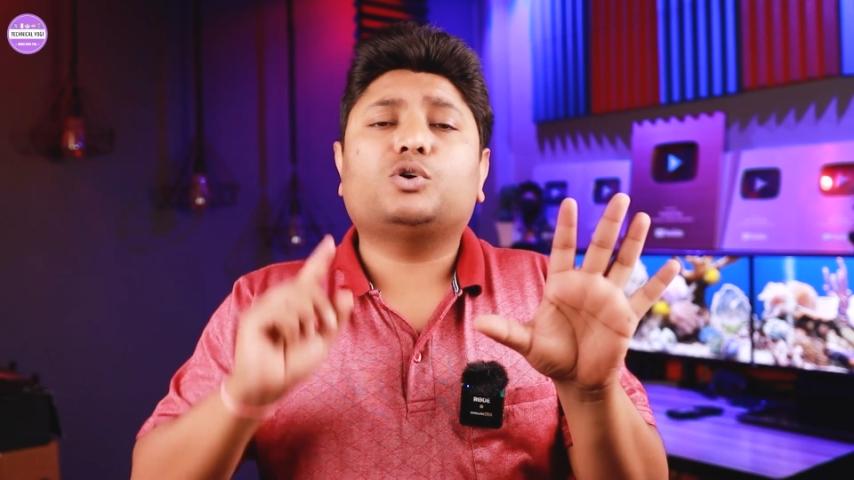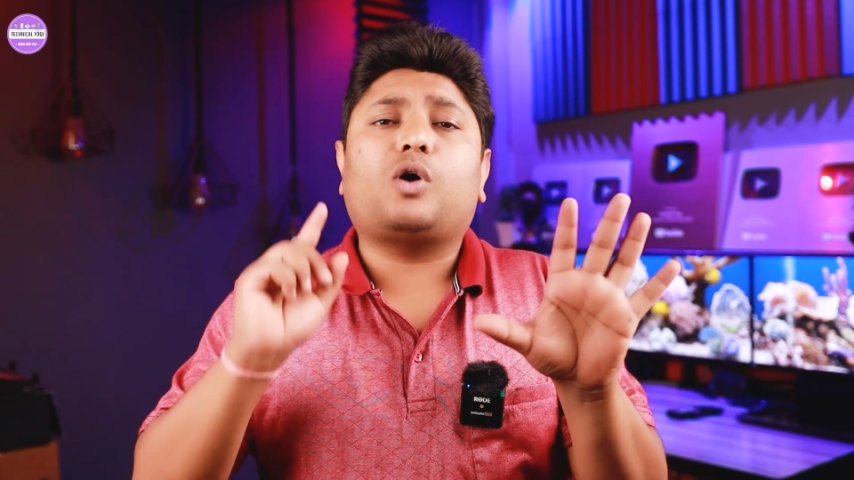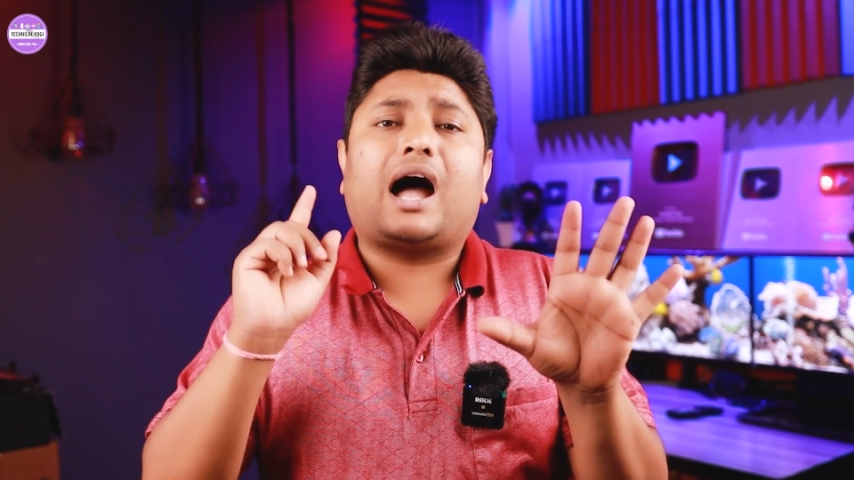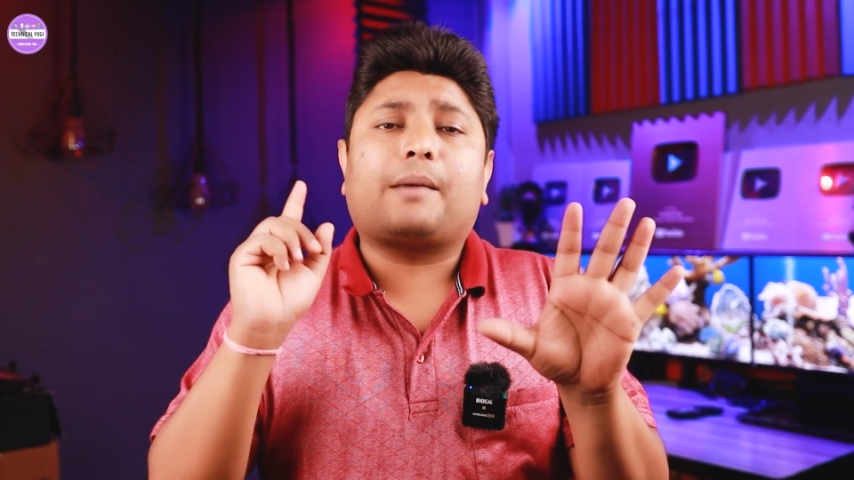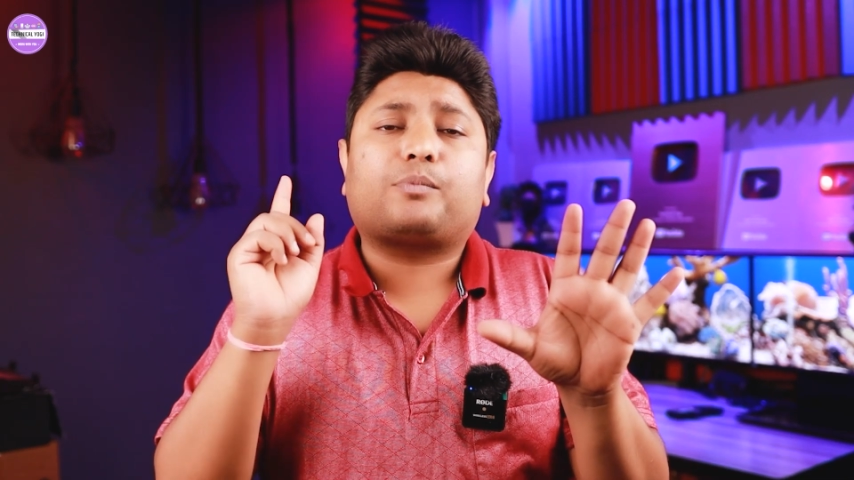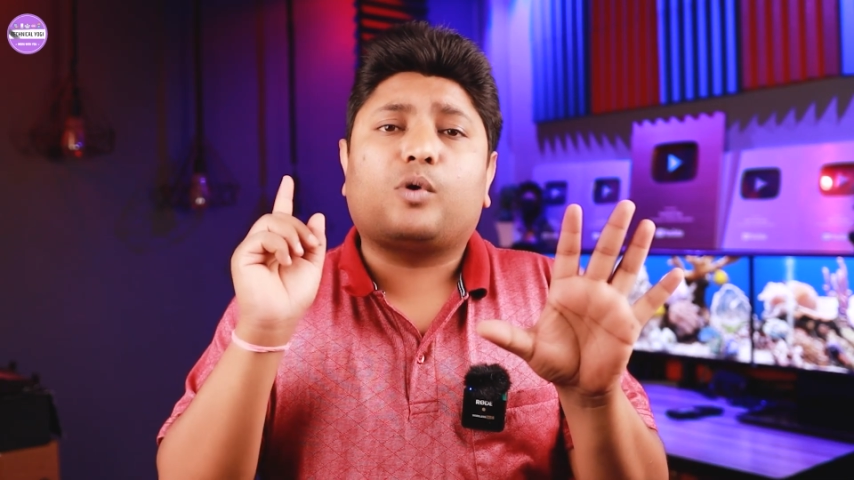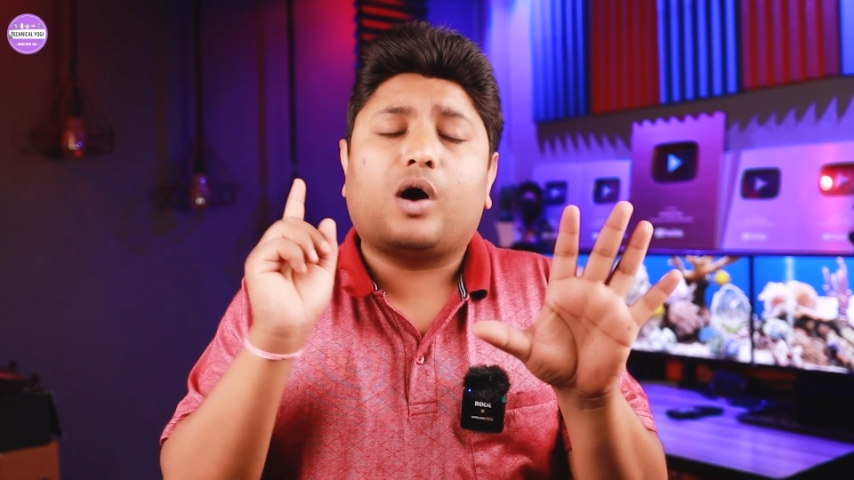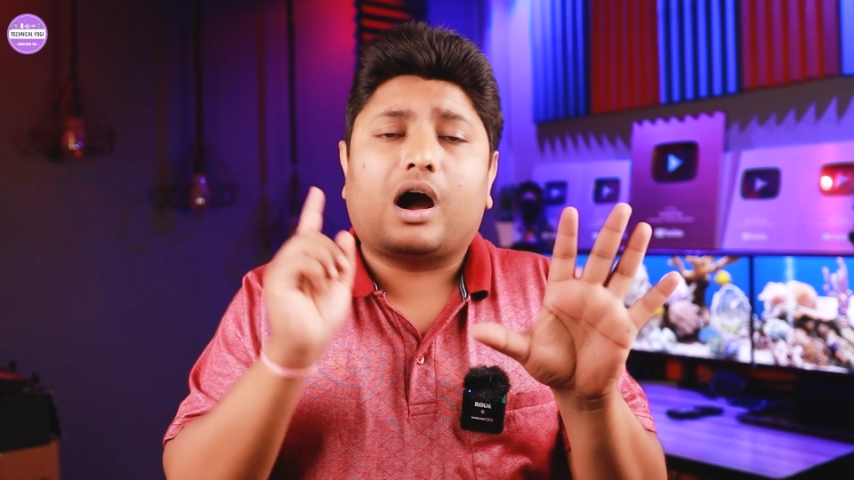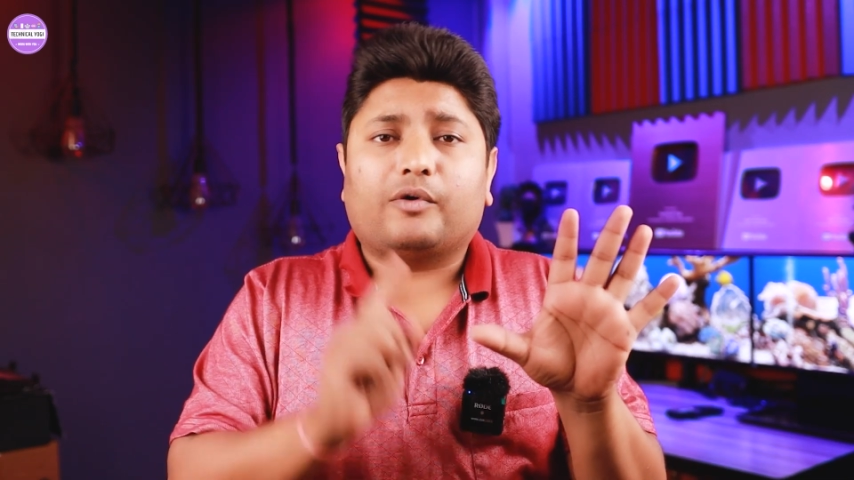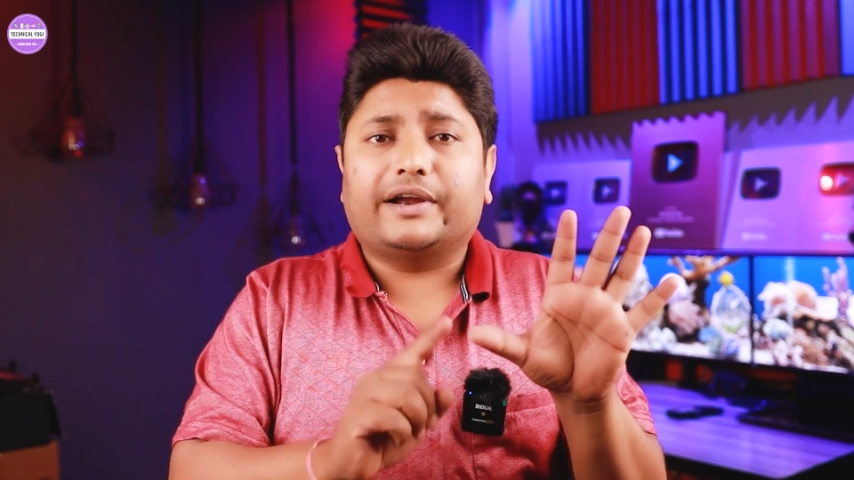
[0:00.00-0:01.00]
जो आपको
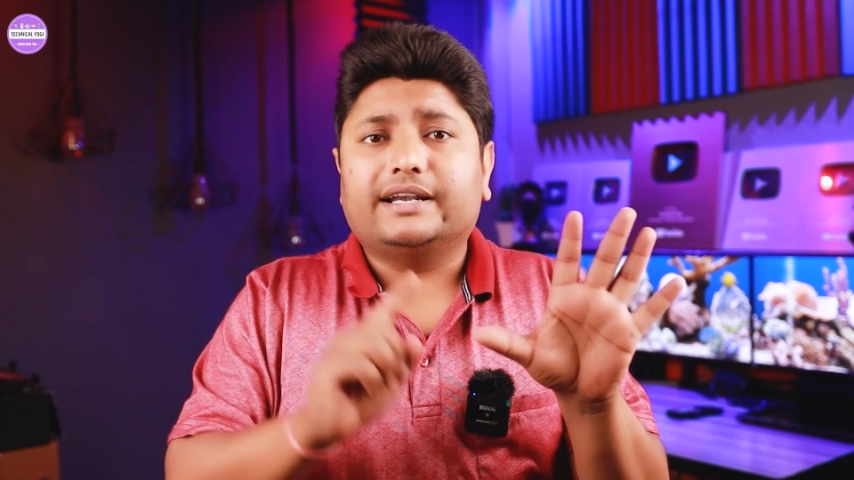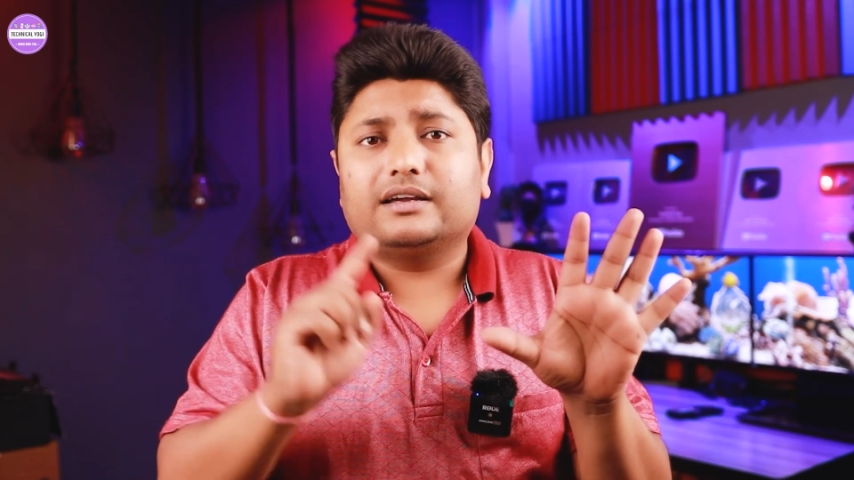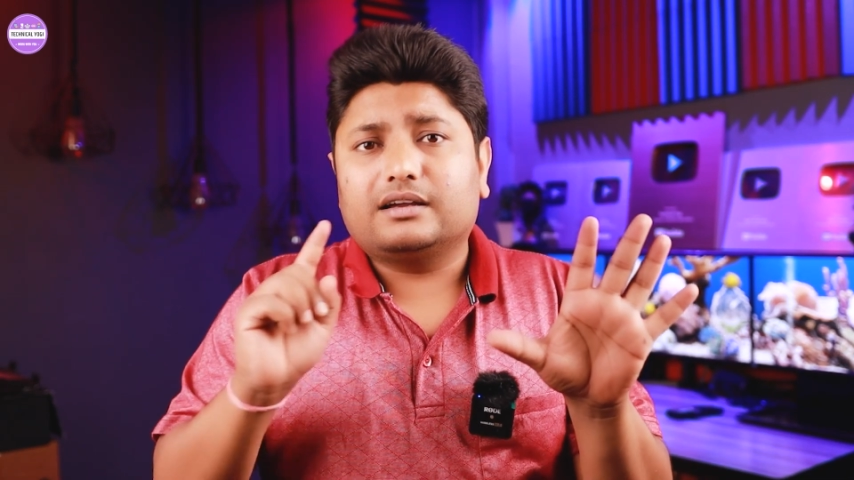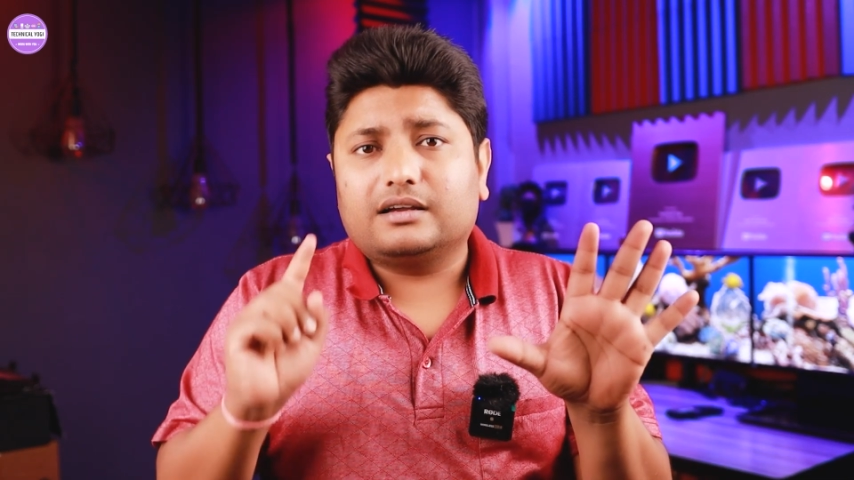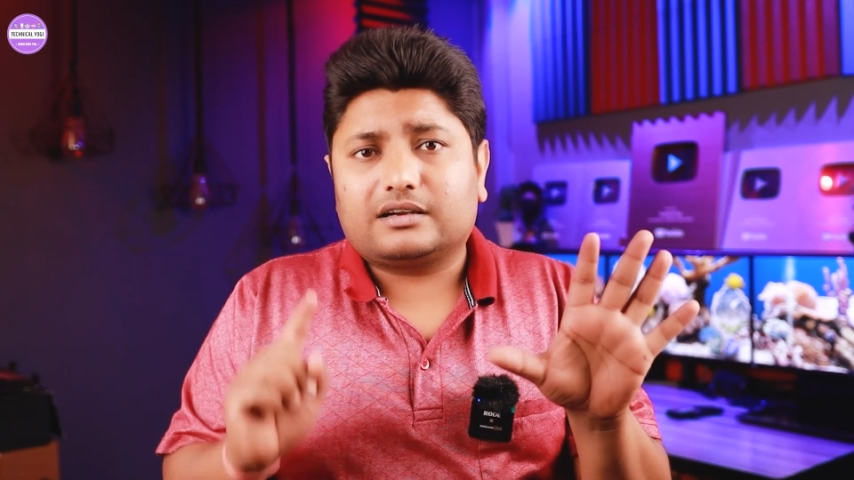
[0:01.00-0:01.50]
अवॉइड